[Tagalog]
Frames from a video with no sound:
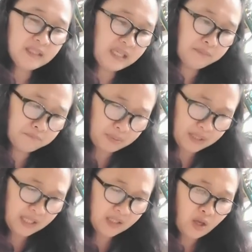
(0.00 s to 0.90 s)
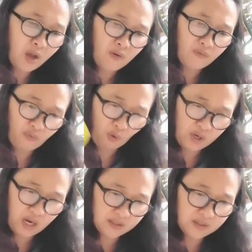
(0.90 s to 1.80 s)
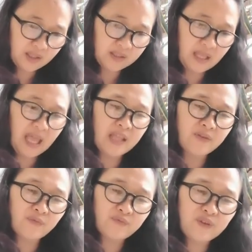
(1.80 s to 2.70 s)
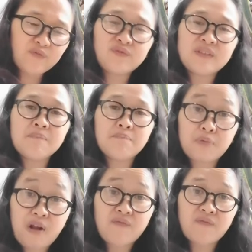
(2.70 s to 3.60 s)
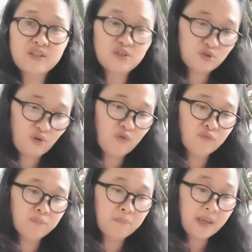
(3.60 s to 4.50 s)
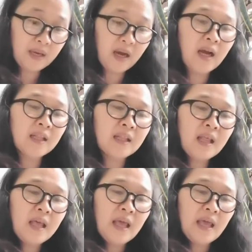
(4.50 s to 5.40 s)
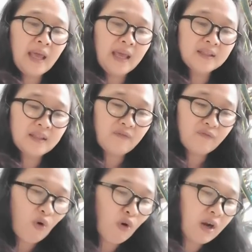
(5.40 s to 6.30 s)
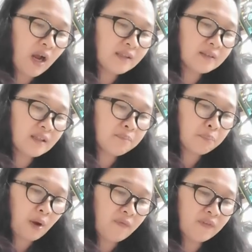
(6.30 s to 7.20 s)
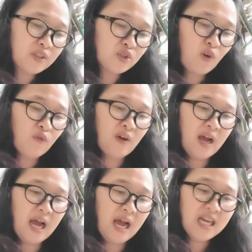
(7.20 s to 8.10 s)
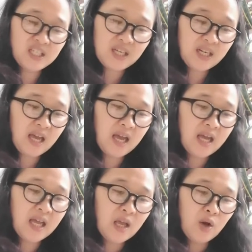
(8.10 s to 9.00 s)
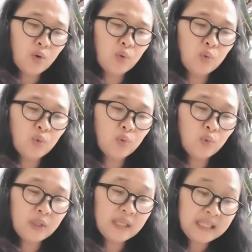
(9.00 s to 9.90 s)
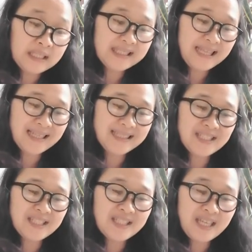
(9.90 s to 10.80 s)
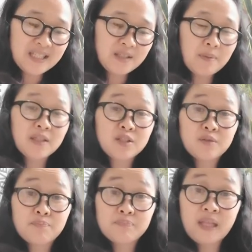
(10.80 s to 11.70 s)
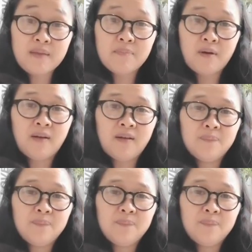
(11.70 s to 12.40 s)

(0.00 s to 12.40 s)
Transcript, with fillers: and bring 450 prophets of Baal and the 400 prophets of Asherah who eat at Jezebel's table.